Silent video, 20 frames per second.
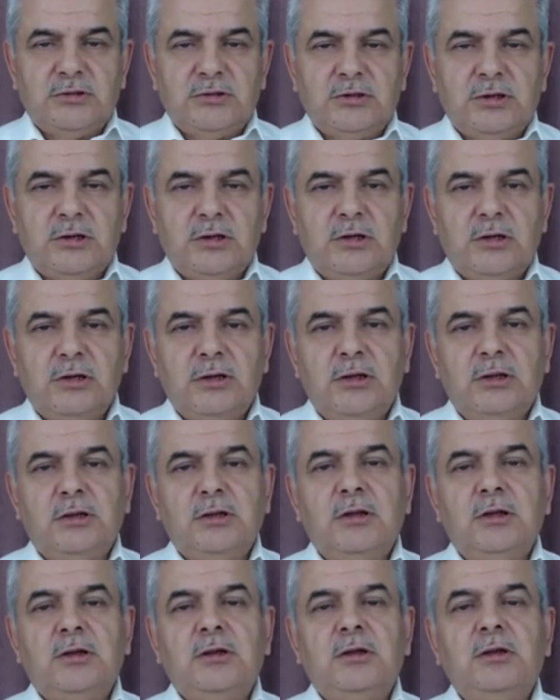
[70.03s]
Ramazan
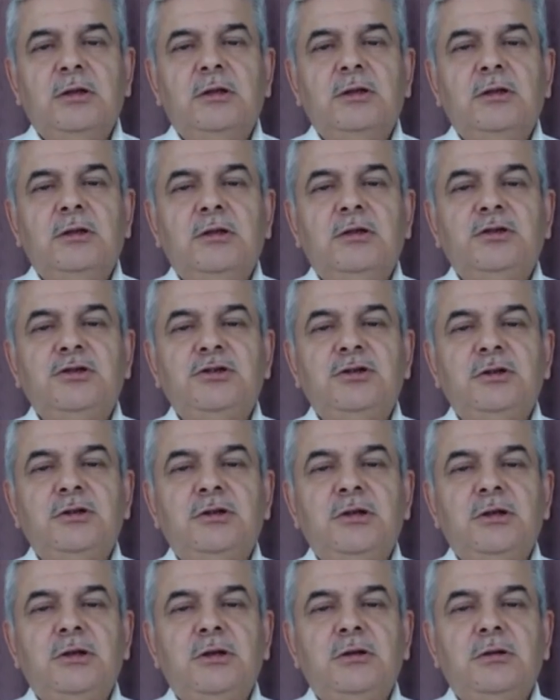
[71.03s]
ayetleri
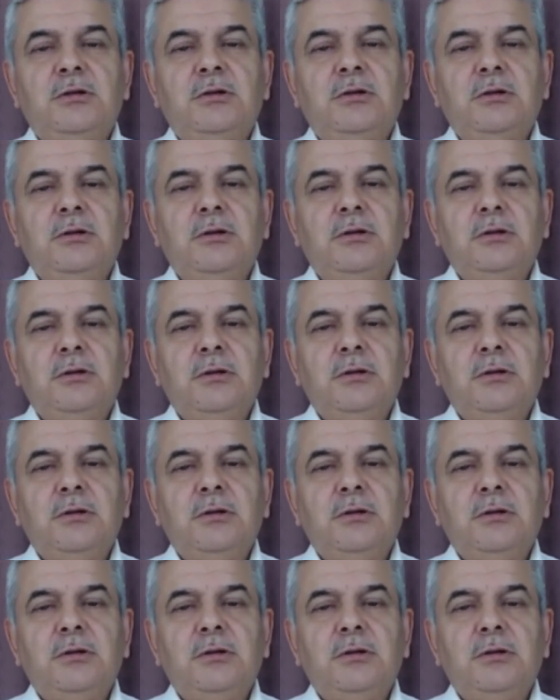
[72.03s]
içinde